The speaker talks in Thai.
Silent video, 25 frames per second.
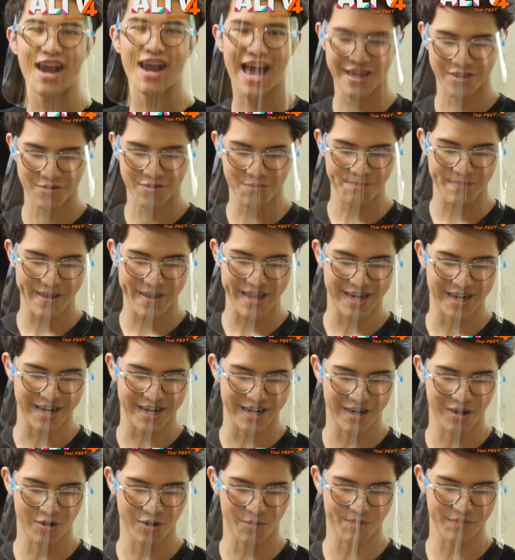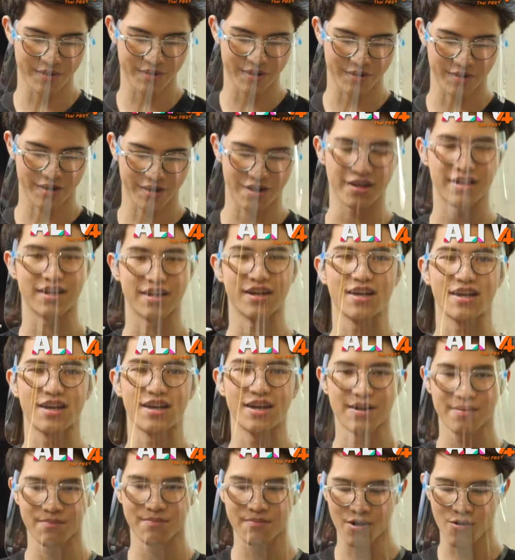ไรด์ต้องเป็นลบ
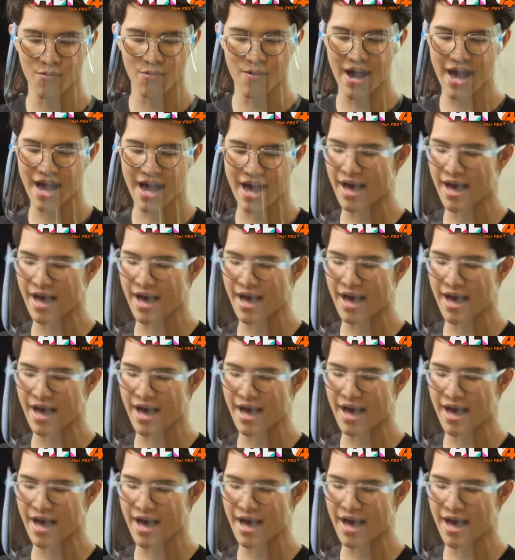1 เพราะว่า